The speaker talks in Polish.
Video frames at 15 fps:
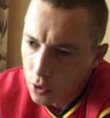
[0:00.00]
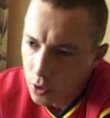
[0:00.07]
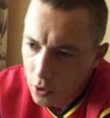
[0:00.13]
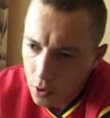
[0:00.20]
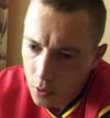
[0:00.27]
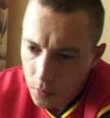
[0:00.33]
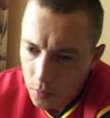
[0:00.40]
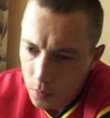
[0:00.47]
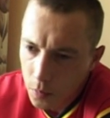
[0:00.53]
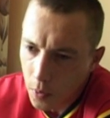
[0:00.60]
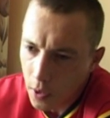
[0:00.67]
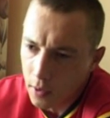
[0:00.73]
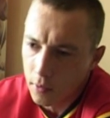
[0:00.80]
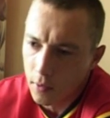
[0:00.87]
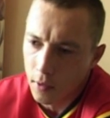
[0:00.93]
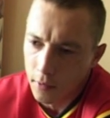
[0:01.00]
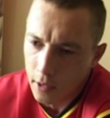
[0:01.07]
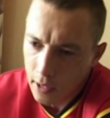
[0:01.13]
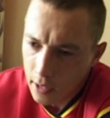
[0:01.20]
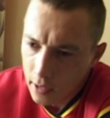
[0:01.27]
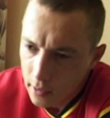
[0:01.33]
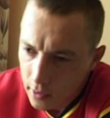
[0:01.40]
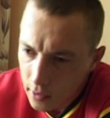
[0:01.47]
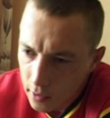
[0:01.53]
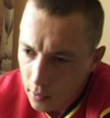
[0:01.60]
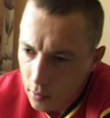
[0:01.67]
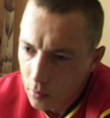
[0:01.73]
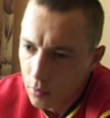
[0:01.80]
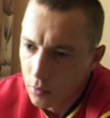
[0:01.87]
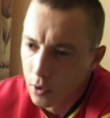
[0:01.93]
żeby pracowała w agencji,
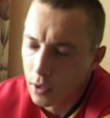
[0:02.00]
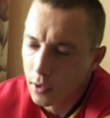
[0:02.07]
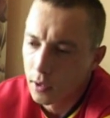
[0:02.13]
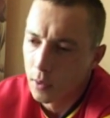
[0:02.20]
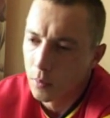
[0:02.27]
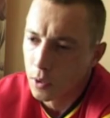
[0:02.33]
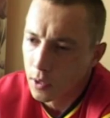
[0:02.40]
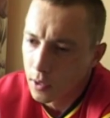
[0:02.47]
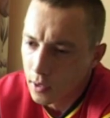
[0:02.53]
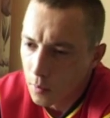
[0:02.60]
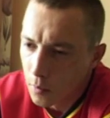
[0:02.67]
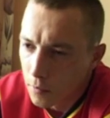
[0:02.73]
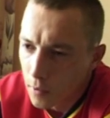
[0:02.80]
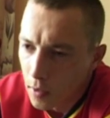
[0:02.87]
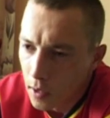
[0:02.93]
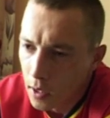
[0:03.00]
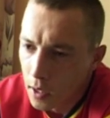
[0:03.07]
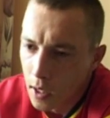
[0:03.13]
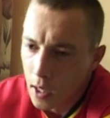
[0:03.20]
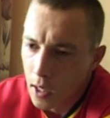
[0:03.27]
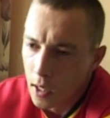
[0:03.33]
tu dzieckiem się nie zajmowała.